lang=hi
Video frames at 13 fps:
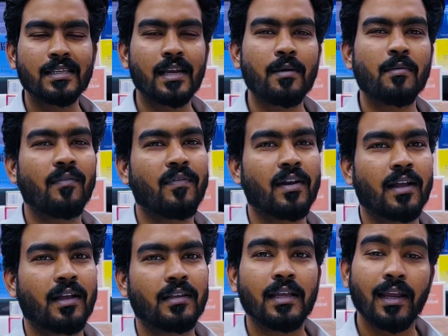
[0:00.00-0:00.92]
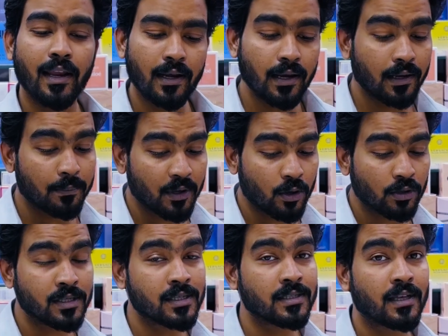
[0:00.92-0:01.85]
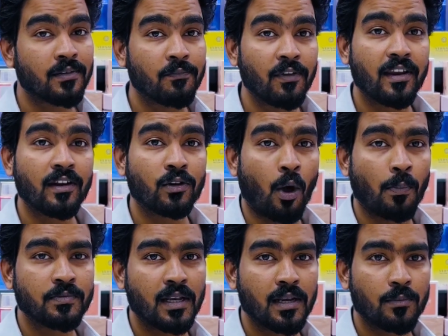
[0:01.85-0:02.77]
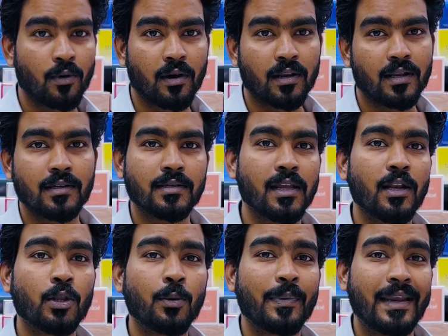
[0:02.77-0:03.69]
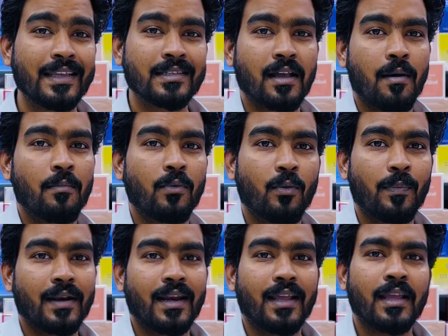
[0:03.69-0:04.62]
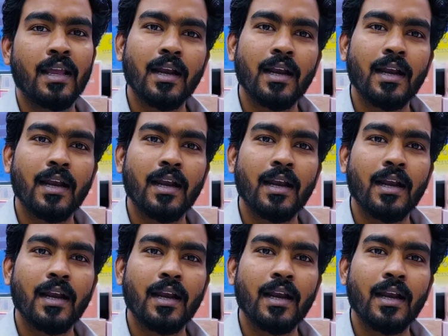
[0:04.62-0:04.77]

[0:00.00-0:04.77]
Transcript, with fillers: दरम का फर्क आता है बिकॉज इज अ वेरी टॉप सेलिंग प्रोडक्ट है इसके लिए तो प्राइस कम ऊपर नहीं